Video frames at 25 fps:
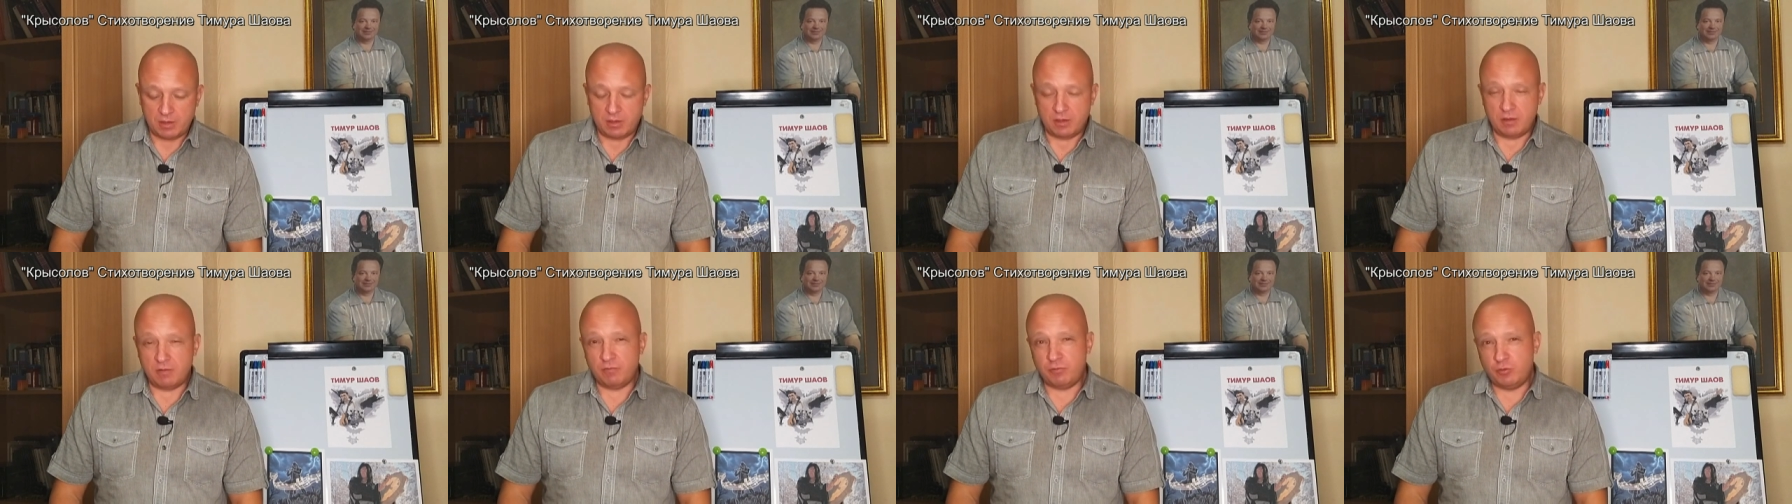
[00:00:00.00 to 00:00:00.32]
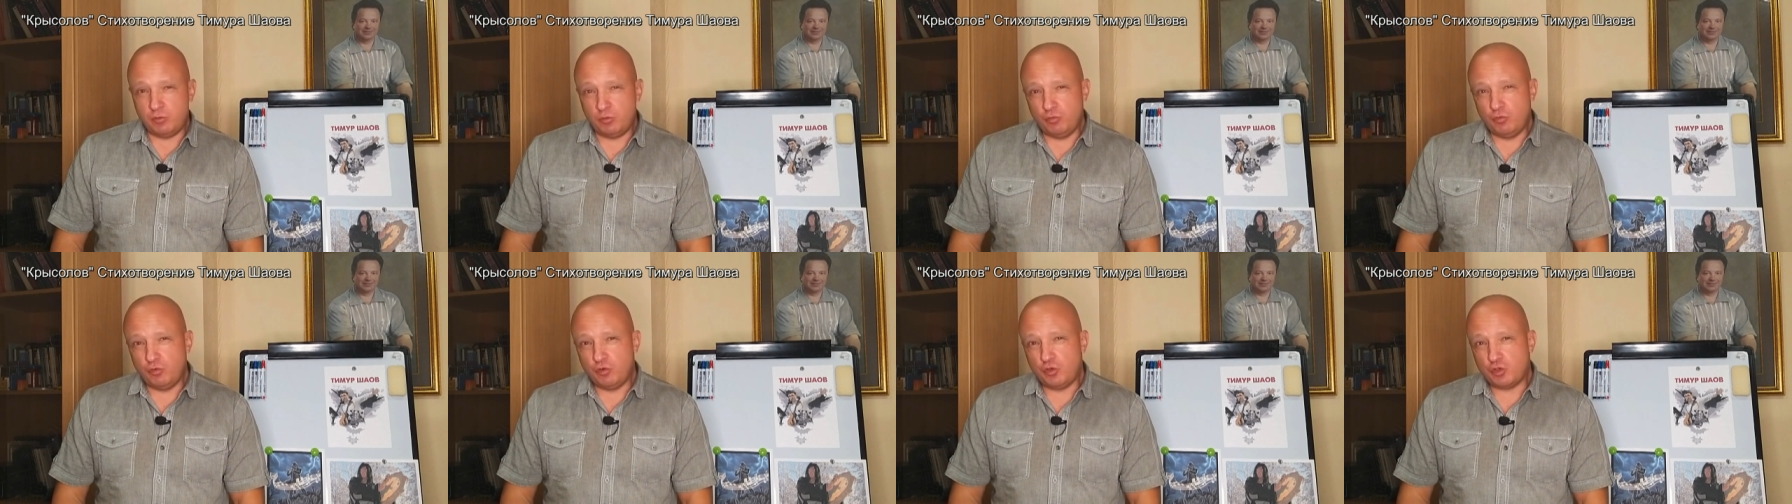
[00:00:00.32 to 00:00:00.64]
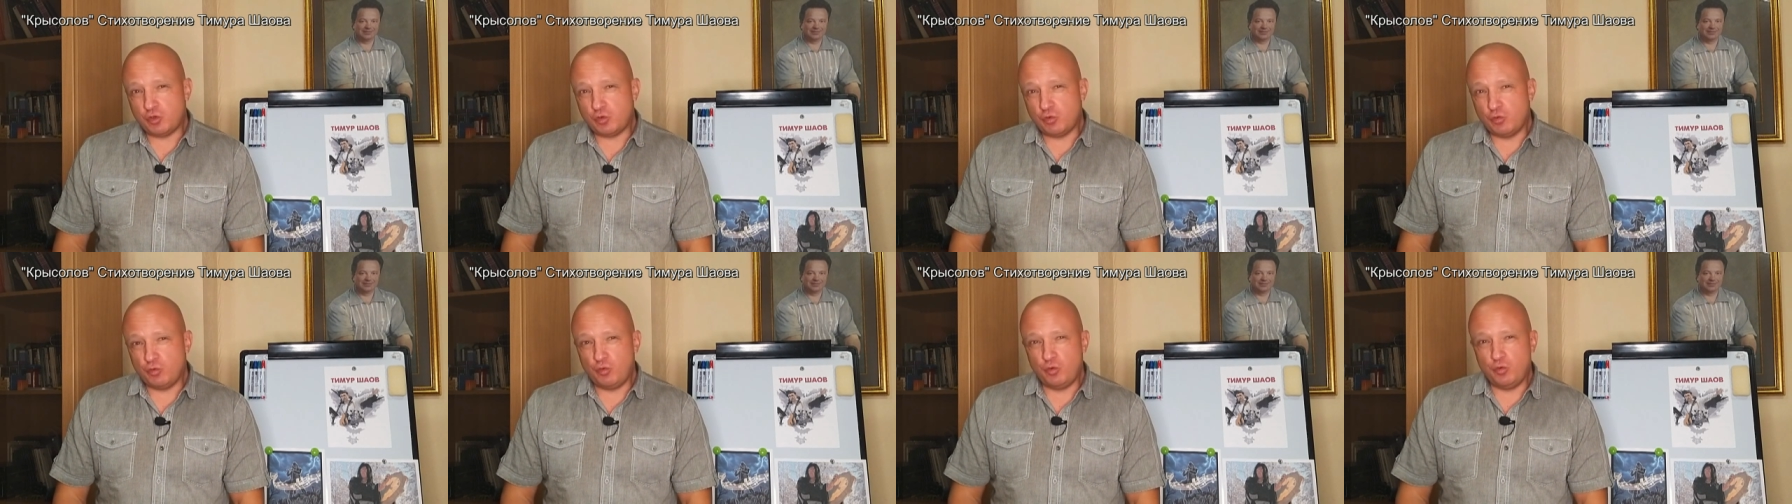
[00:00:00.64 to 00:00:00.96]
И в
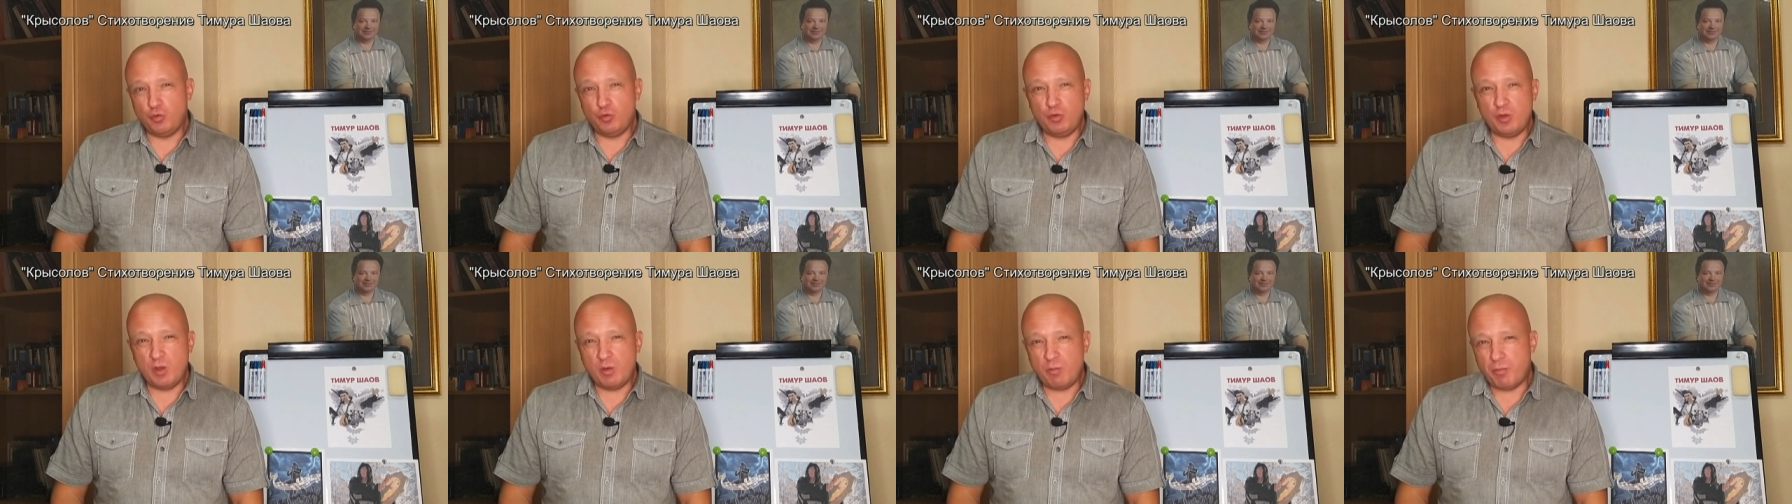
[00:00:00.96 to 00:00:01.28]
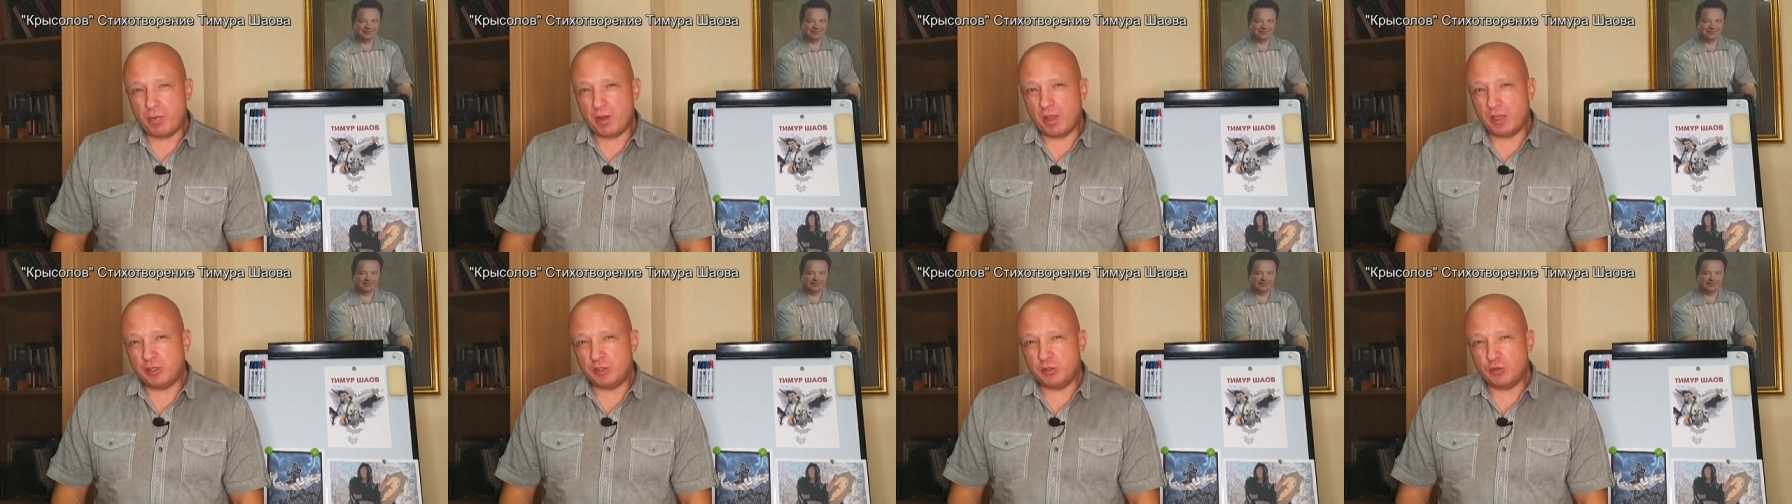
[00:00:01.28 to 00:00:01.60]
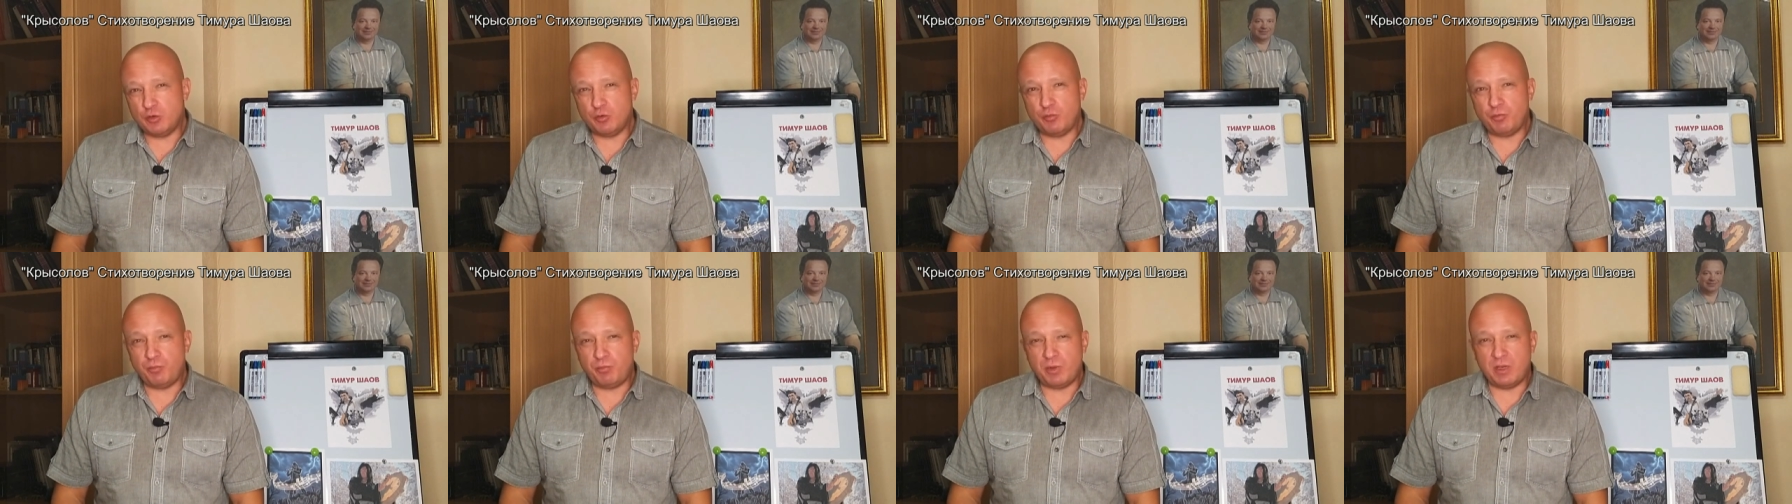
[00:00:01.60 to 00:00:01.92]
дудочку дуя
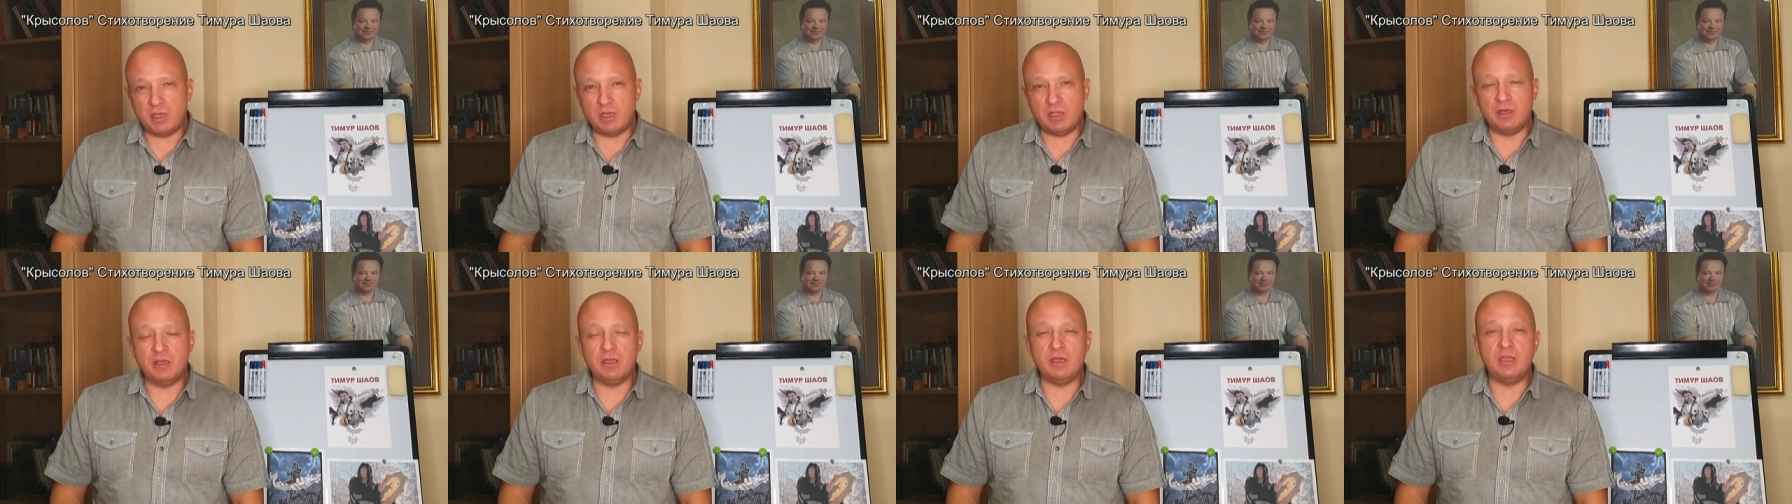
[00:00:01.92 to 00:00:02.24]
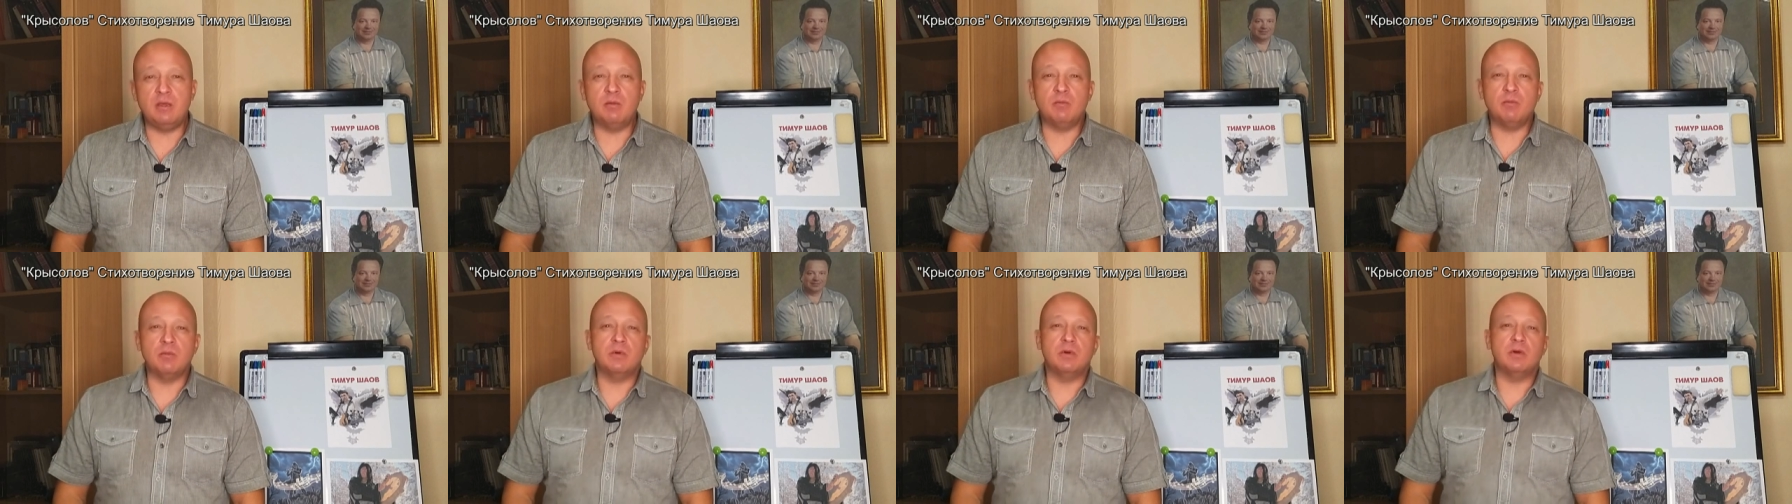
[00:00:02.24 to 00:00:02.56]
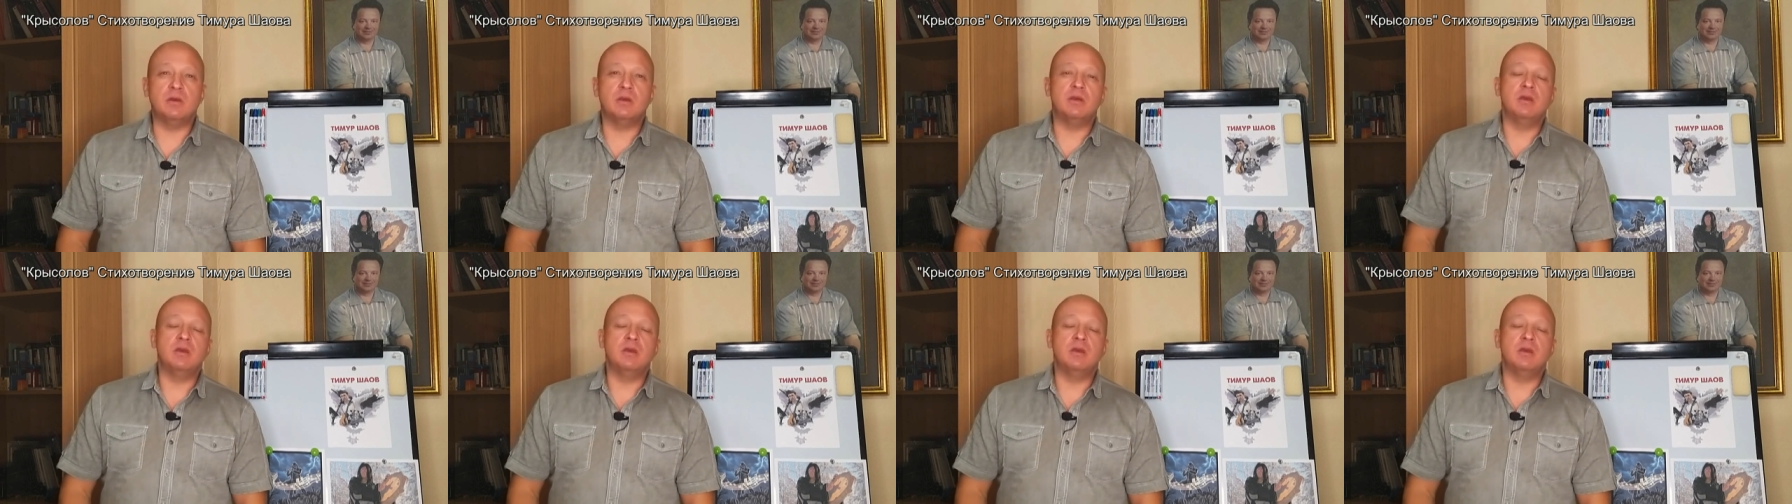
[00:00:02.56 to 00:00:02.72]
пойдет пилигрим,